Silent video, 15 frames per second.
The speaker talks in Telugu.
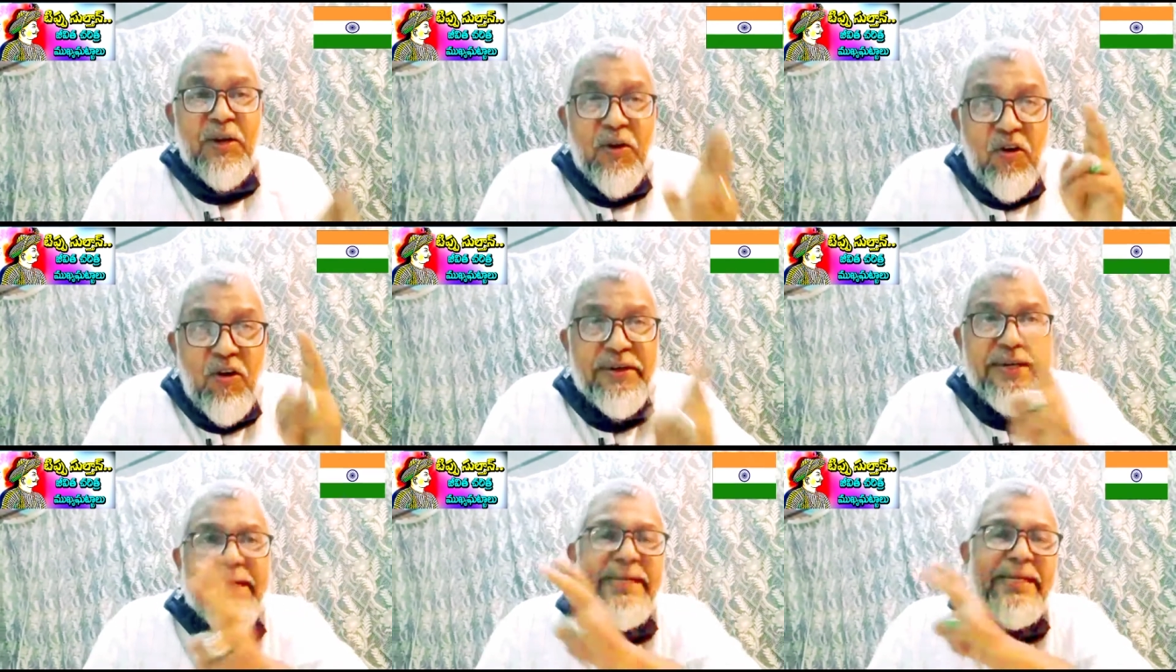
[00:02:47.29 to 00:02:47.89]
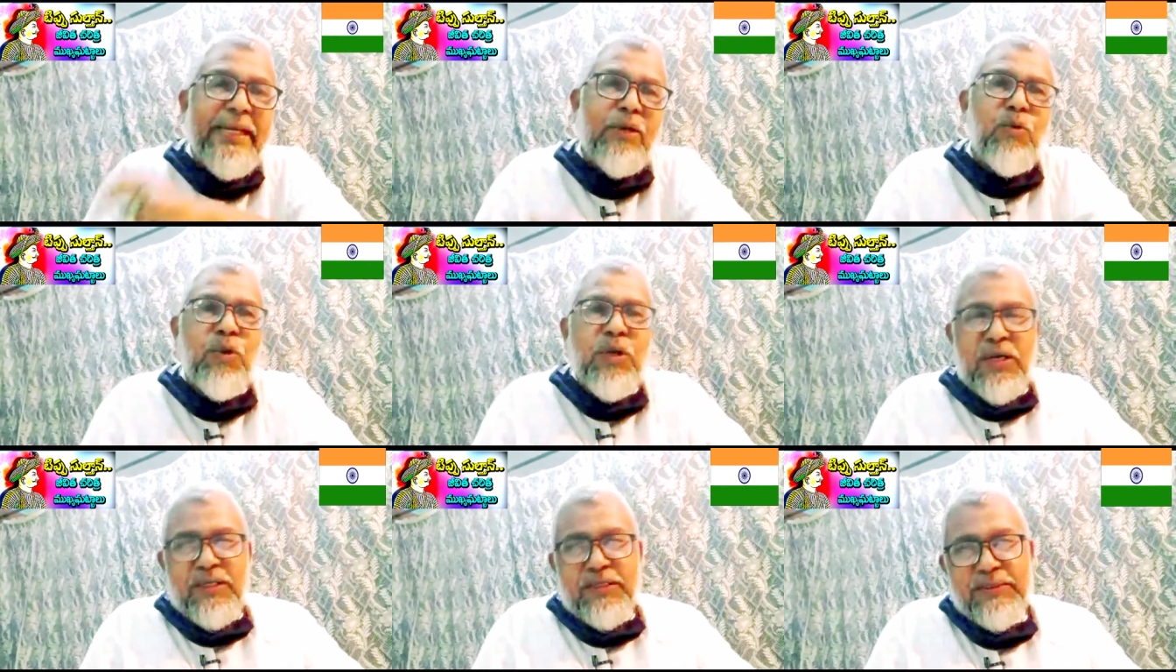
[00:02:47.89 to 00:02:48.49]
రాకెట్ని
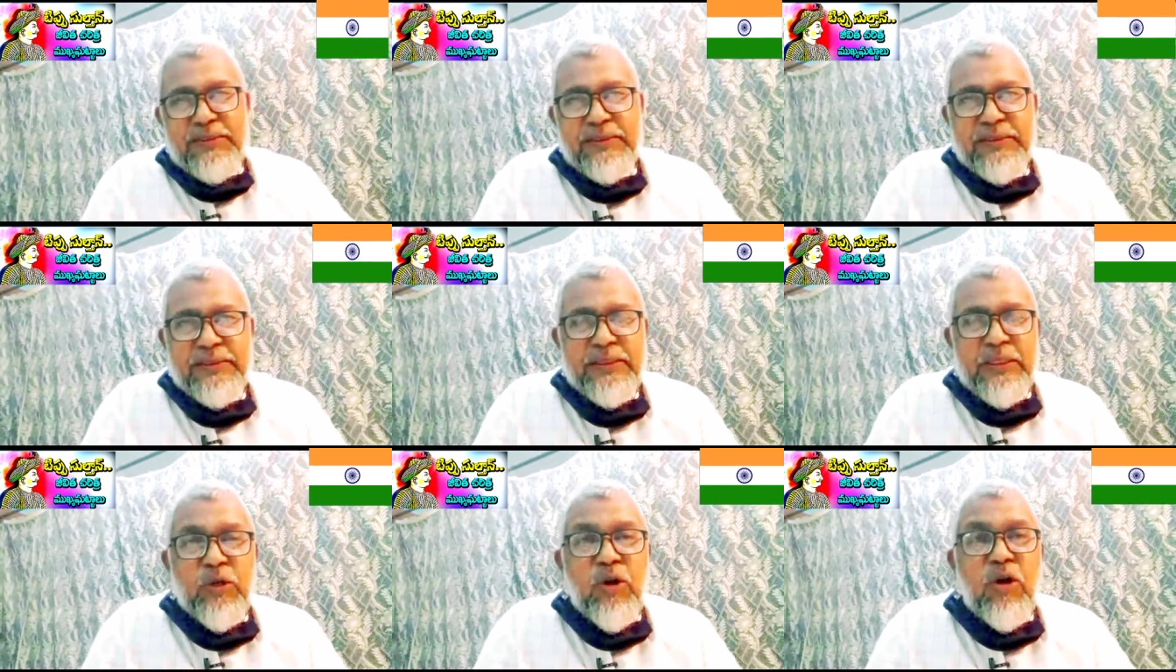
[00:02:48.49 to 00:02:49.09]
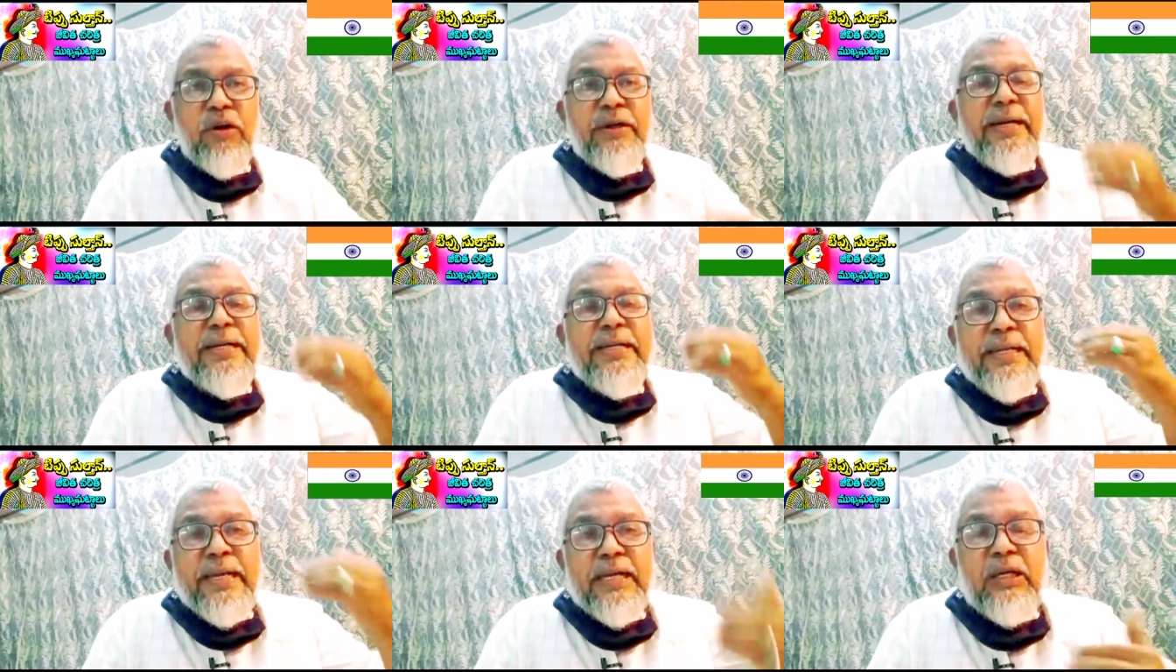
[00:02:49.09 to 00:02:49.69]
కూడా
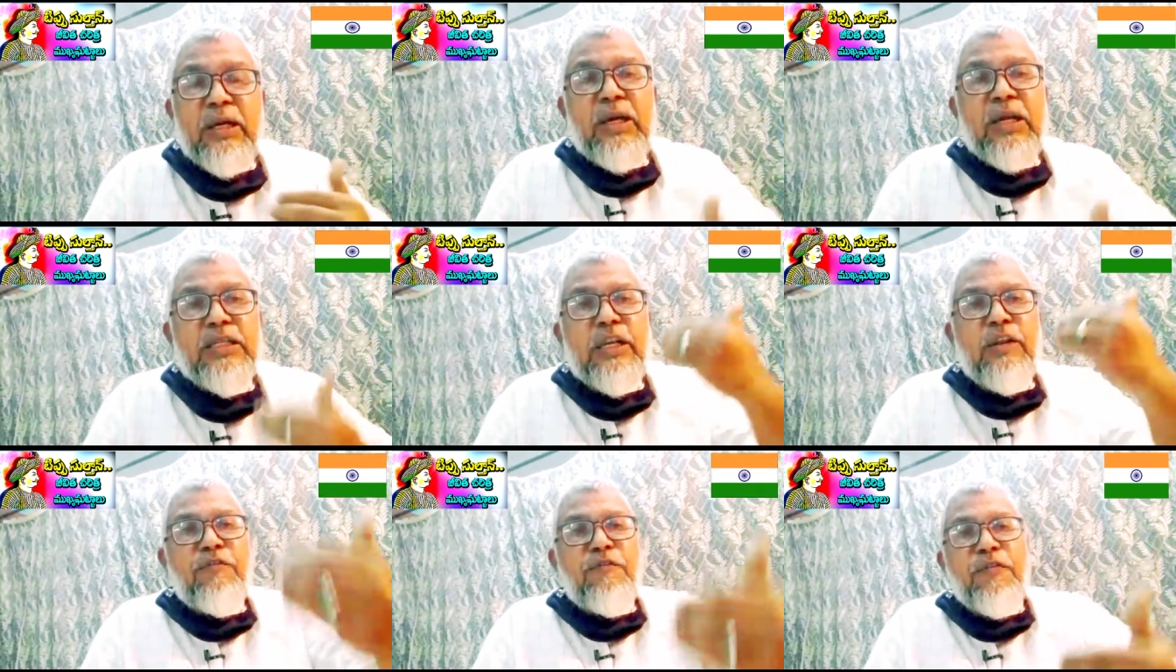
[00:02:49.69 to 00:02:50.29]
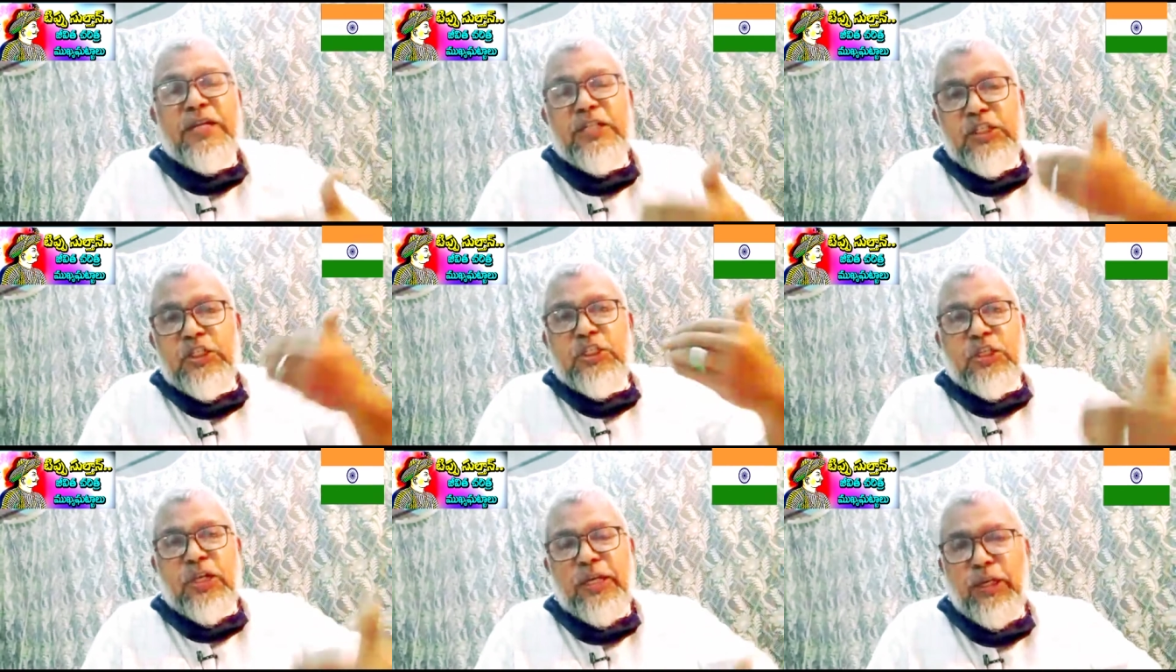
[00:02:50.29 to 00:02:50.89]
రాకెట్ టెక్నాలజీని ఫ్రెంచ్
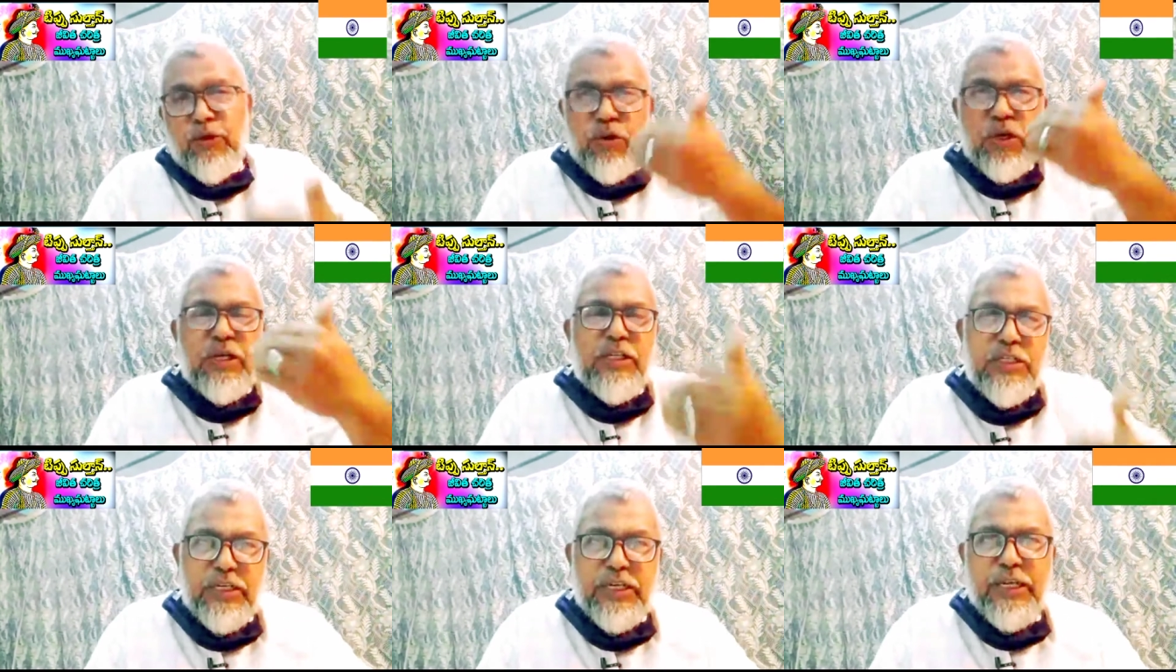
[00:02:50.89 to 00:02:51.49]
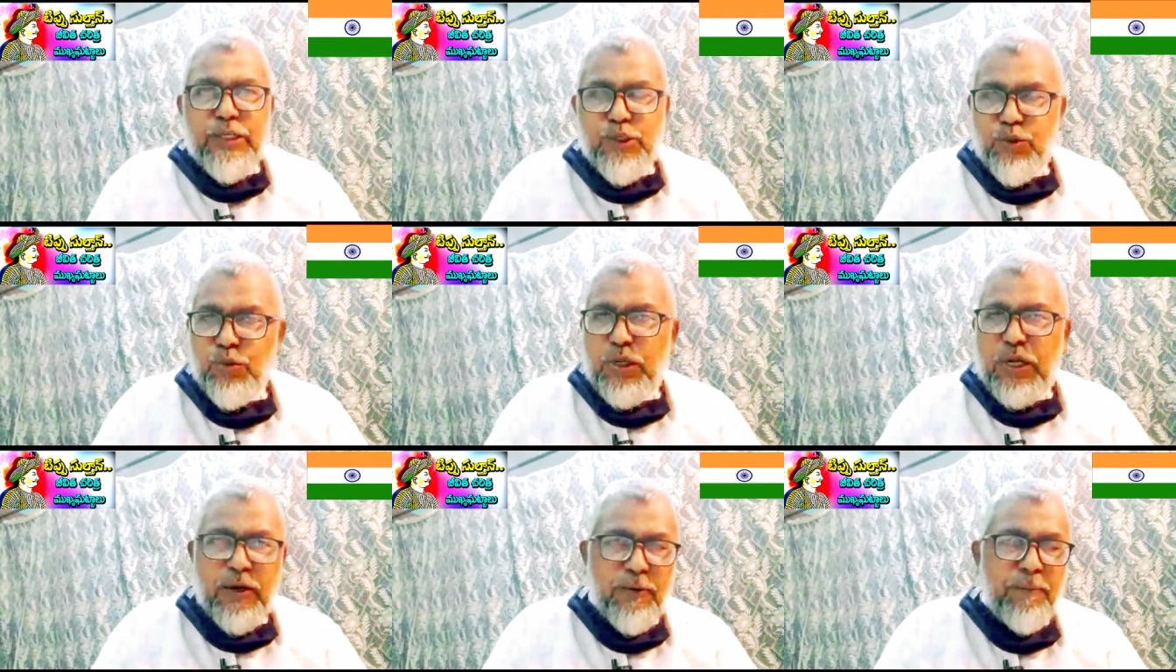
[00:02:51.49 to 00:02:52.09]
సైనికుల నుంచి
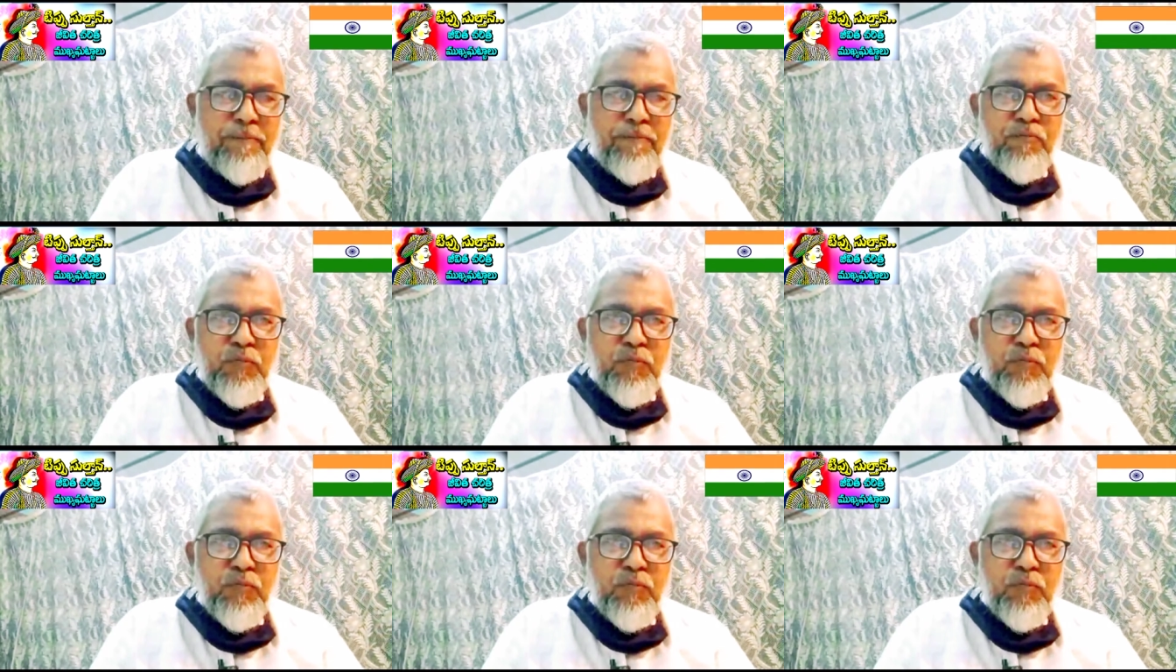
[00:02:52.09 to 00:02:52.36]
నేర్చుకున్నాడు